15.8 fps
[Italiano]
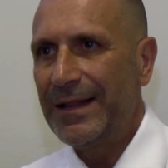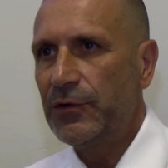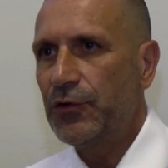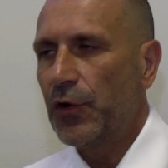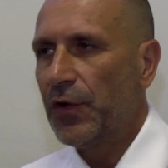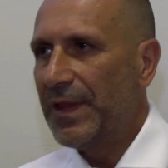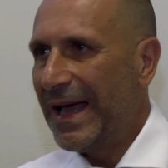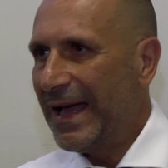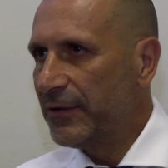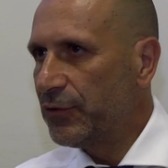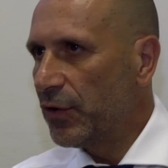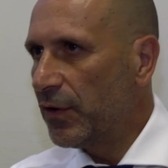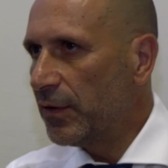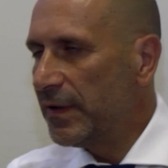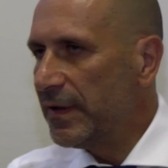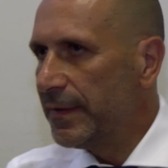di un
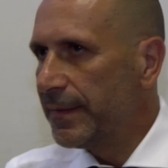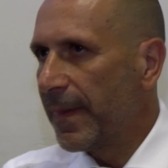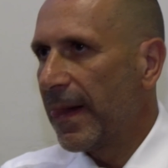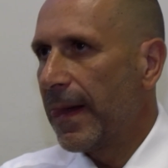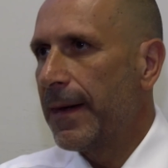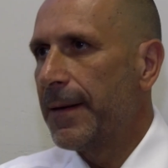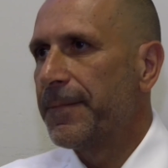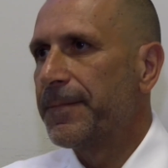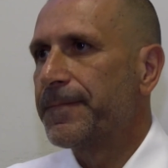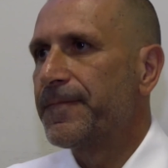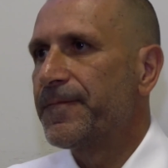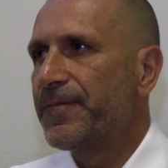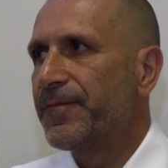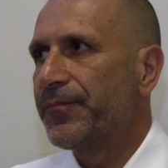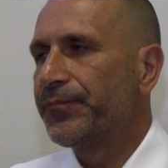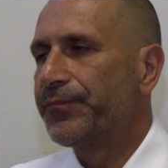giovane,
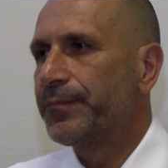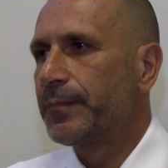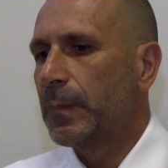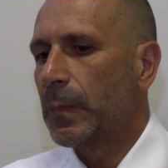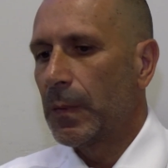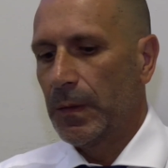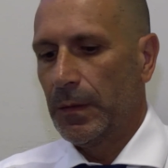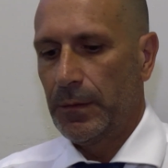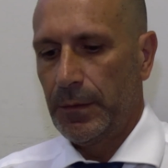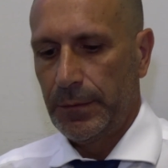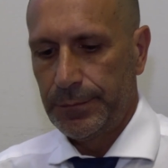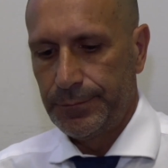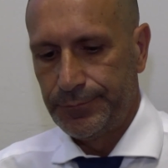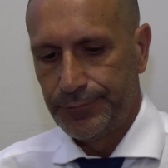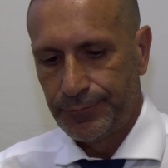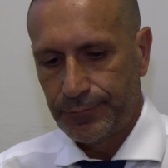un
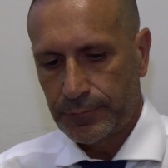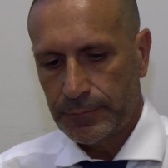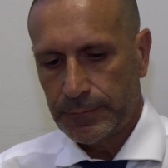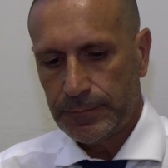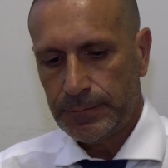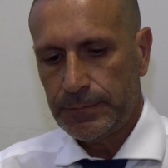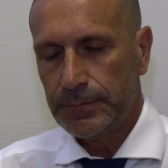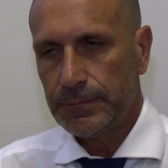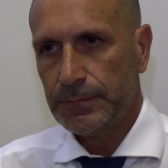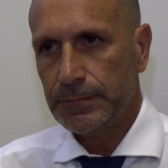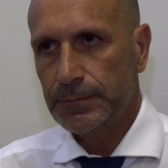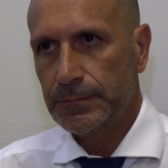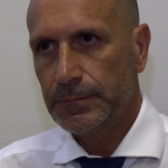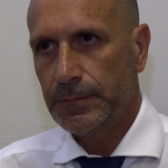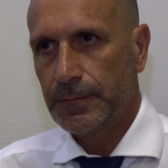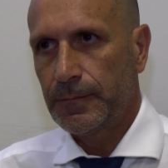giovanissimo eh, la
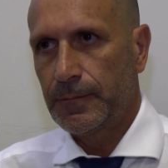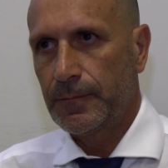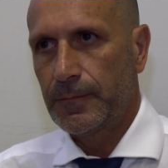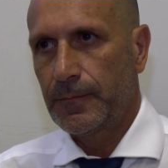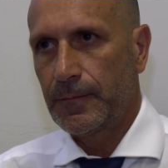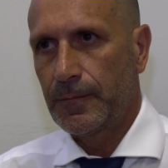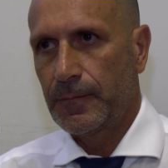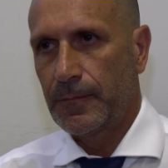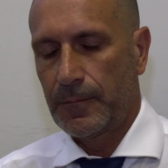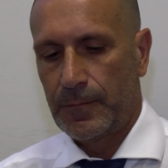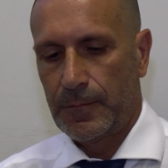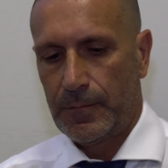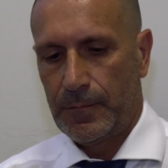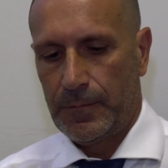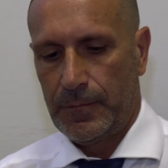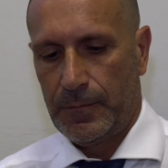fine di
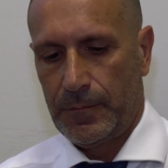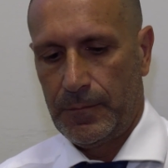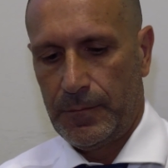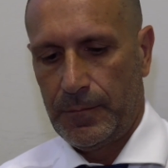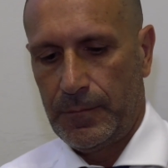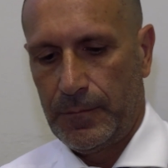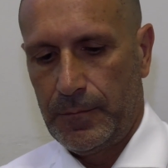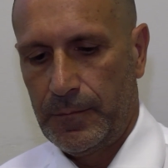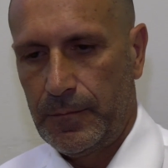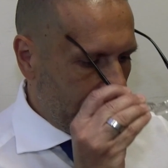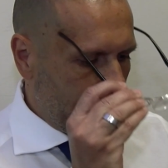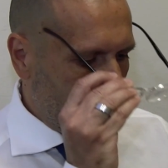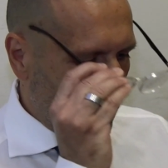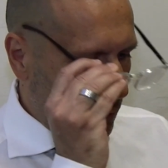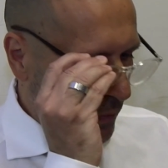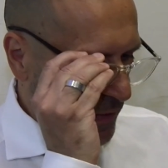giugno. E
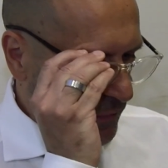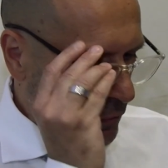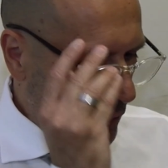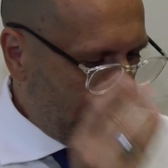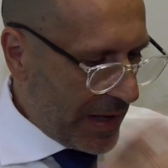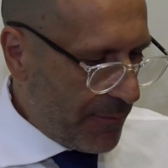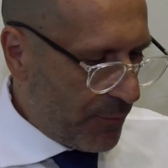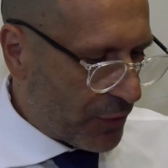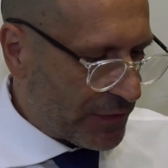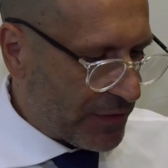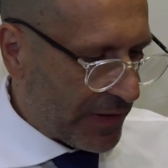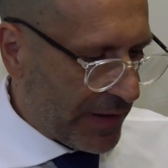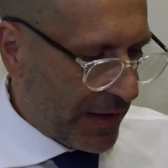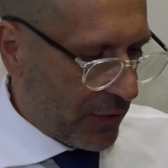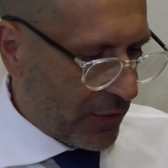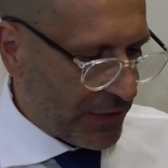eh, questo
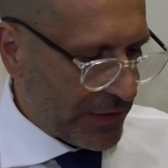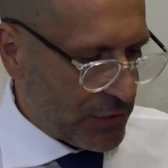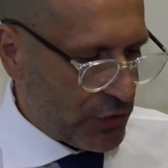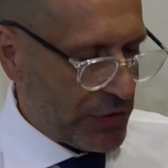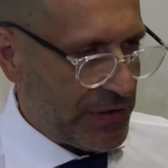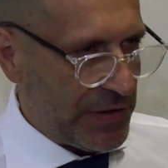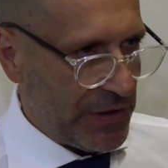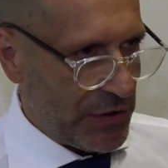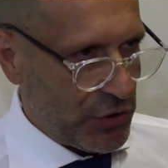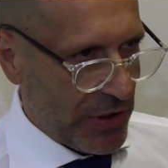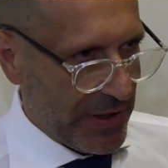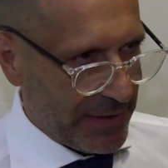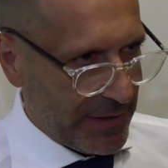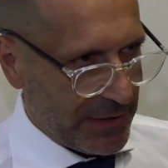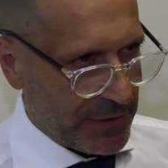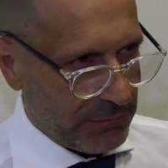report che cosa ci
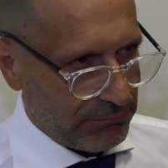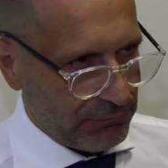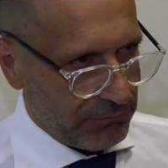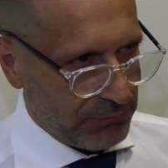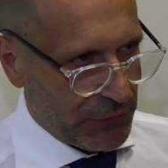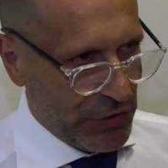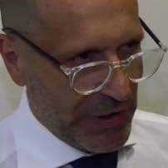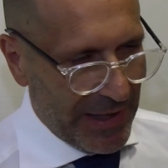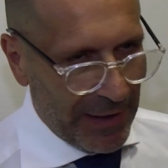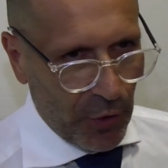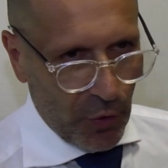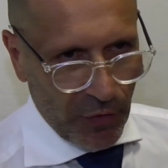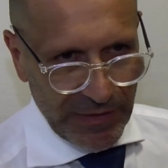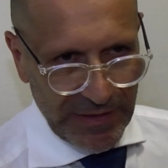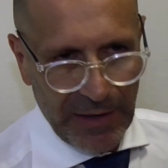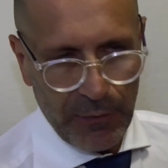dice? Eh, ci
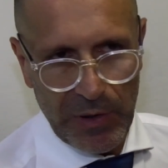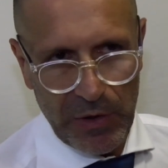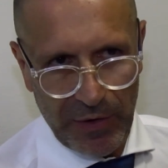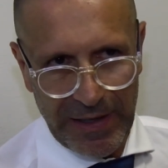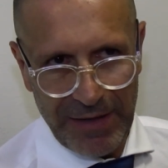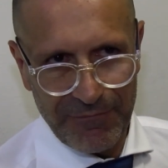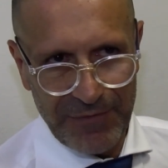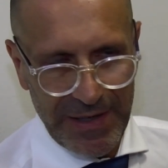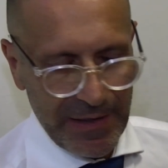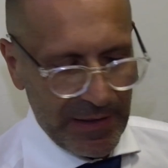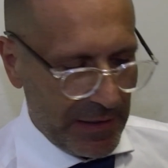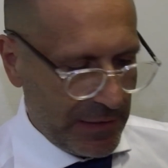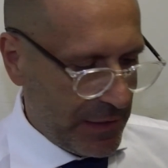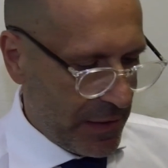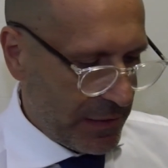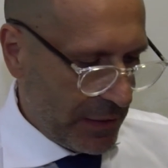racconta quello che avviene
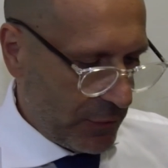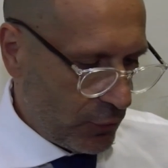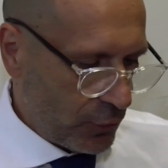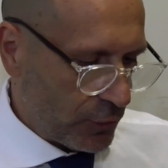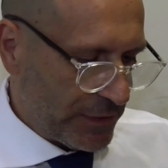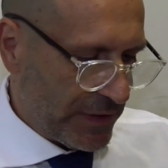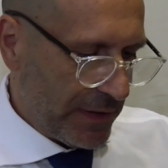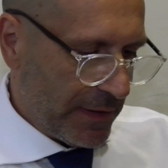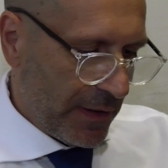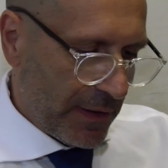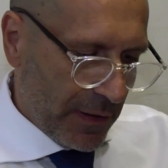negli istituti.